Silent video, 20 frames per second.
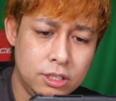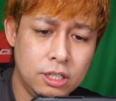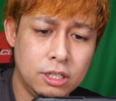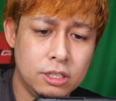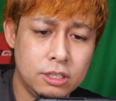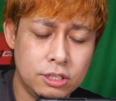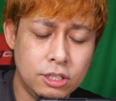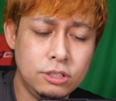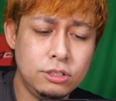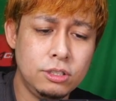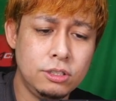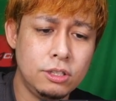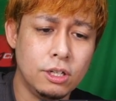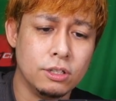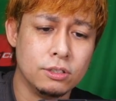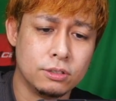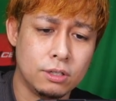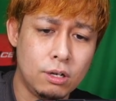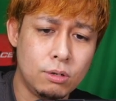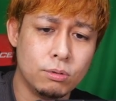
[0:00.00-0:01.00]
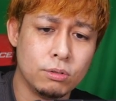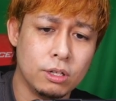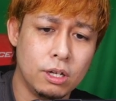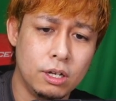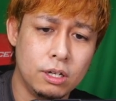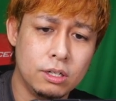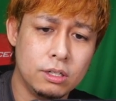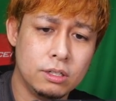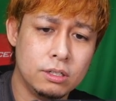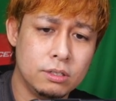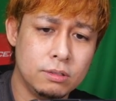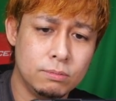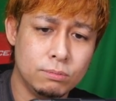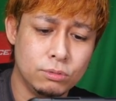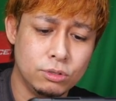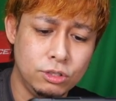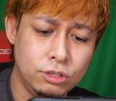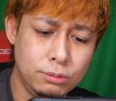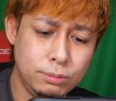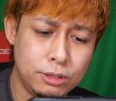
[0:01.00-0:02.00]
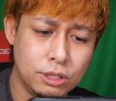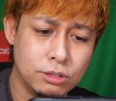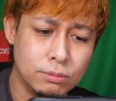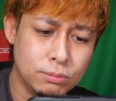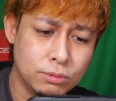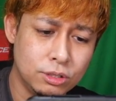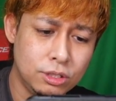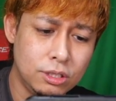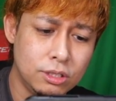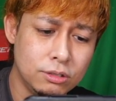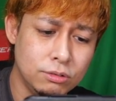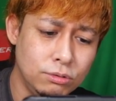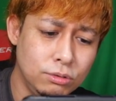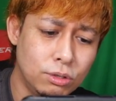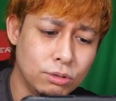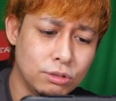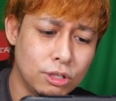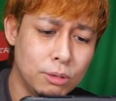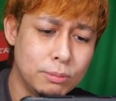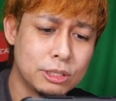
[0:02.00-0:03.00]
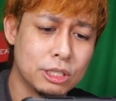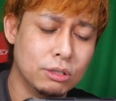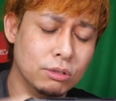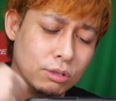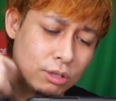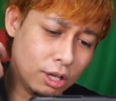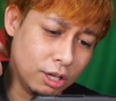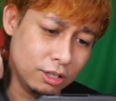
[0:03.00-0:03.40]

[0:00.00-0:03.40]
いや、全然いいじゃないですか、これで。もう十分ですよ。もう全運曲になりました、これで。